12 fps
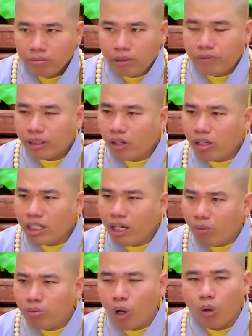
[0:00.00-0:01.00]
Mình phải có cái
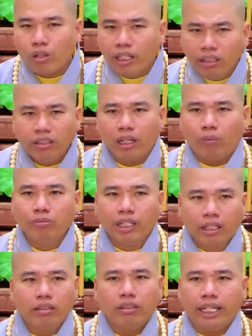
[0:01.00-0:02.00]
góc độ kính trọng
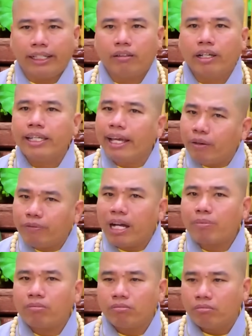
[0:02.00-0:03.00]
nhìn nhận được cái giáo
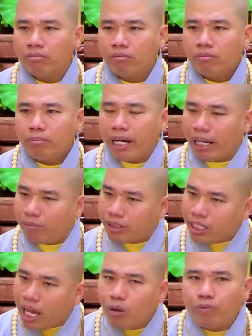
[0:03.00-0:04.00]
pháp mà làm
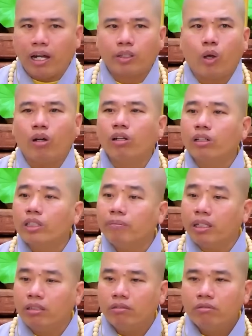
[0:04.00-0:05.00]
sao Phật chọn lựa cho
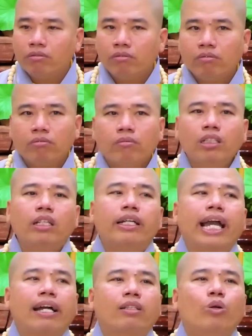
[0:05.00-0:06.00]
mình. Bởi vì
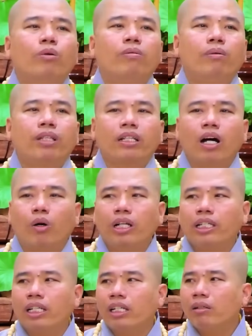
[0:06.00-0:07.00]
càng tu môn tịnh độ
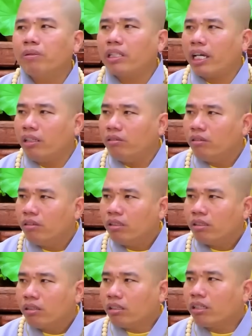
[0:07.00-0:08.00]
này, những Đức có thấy
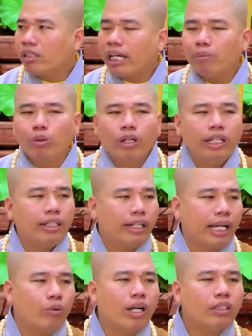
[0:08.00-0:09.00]
Đức Thích Ca Mâu Ni này
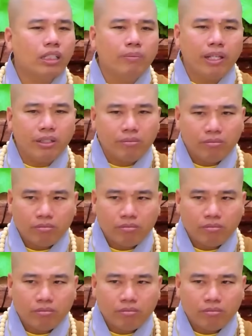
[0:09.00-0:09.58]
Ngài quá từ bi.